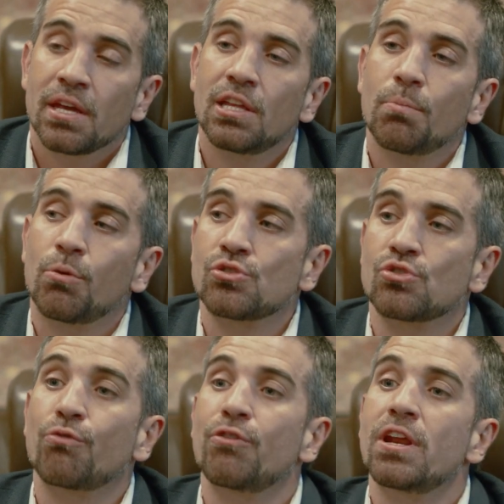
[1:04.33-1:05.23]
e depois
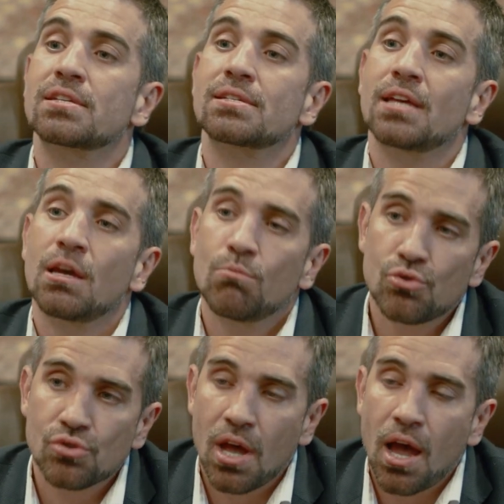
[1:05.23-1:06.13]
nós
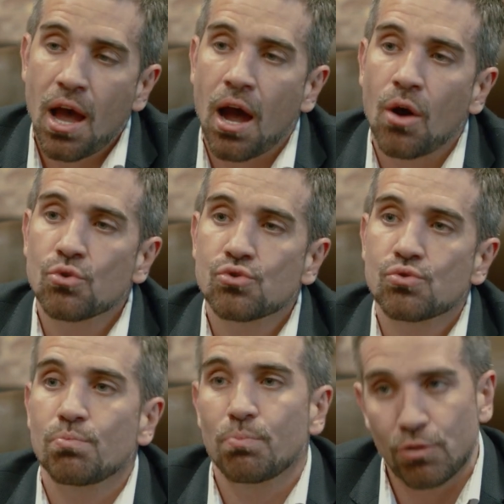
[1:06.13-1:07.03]
oferecemos aos